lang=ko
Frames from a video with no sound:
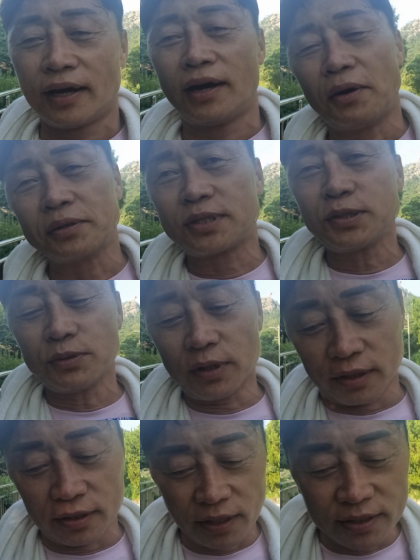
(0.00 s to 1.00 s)
아,
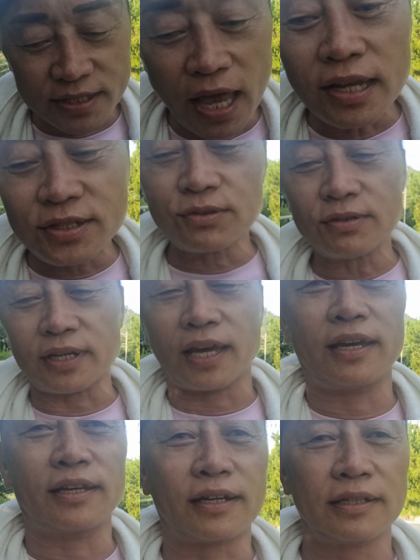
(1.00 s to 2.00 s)
친구요. 하여튼 사이
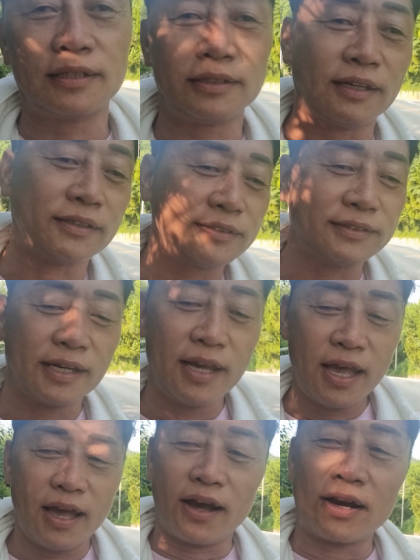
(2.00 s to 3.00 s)
친구제. 이제 그
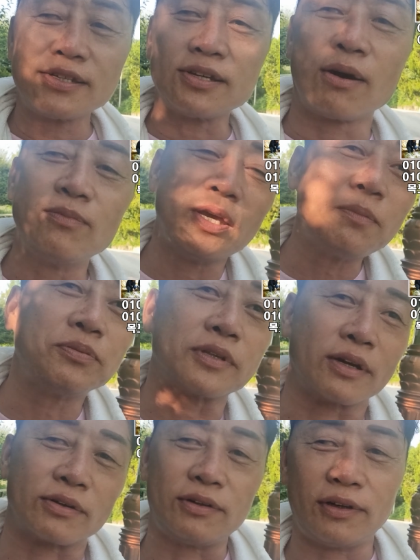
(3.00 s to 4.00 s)
아가씨가 겁나
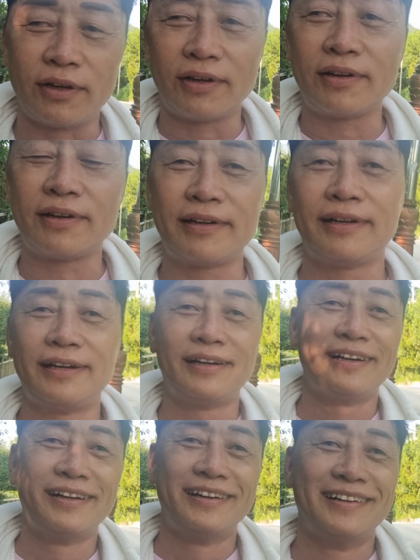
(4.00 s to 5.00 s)
이쁘더라고.
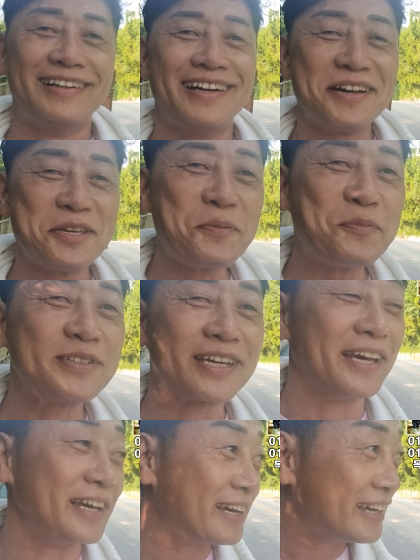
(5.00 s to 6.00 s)
아, 이쁜 게